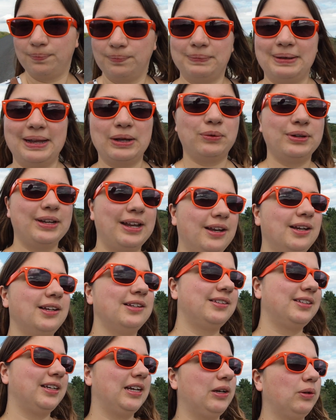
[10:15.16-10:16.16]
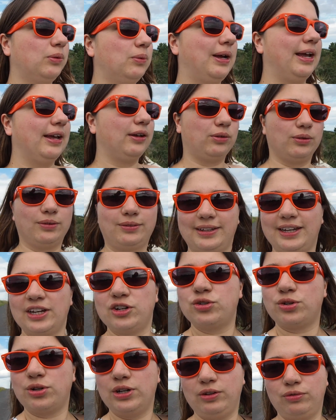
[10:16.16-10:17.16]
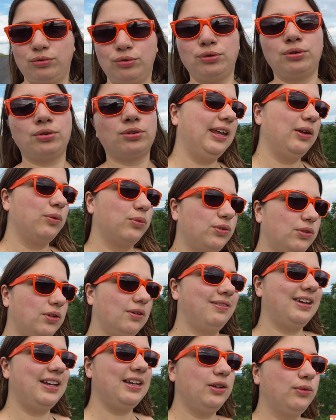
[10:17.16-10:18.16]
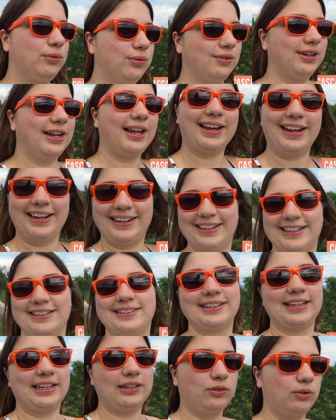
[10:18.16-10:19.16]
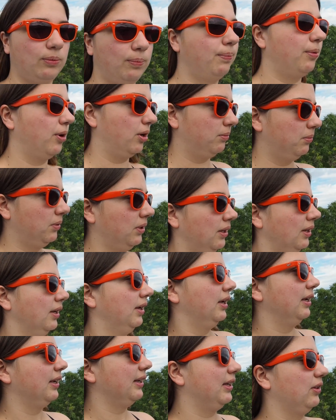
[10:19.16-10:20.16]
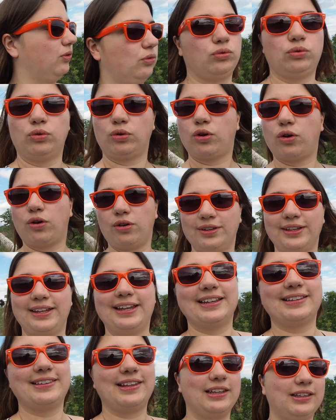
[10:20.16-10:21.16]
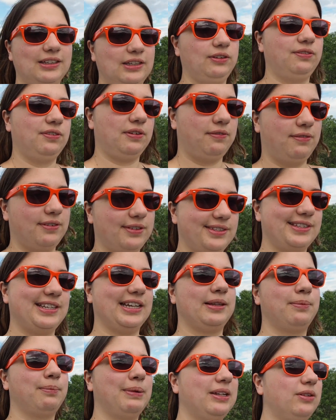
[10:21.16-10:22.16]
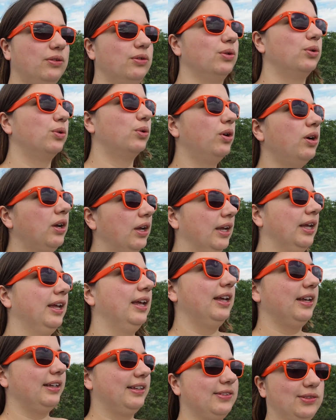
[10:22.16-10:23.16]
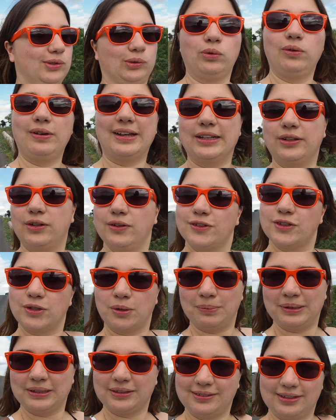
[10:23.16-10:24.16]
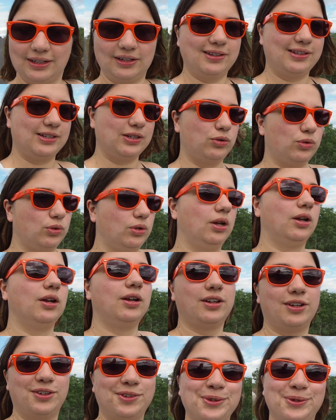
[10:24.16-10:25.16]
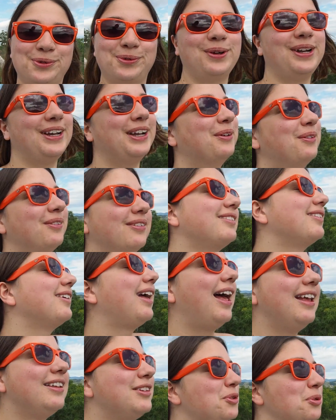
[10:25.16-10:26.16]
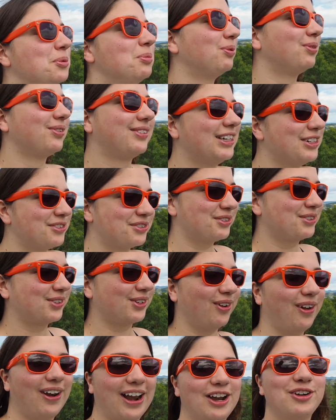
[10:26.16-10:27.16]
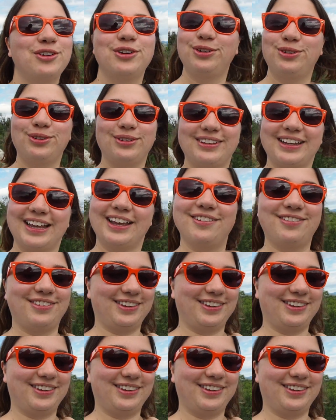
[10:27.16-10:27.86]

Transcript: Bah, on a laissé Lyon avec une très jolie vue et on s'en va découvrir la cascade de Baume qui est une grande casquette qui fait 27 mètres de haut et qui se trouve à 900 mètres d'altitude. Du coup, Léon a su monter jusque-là. Je suis très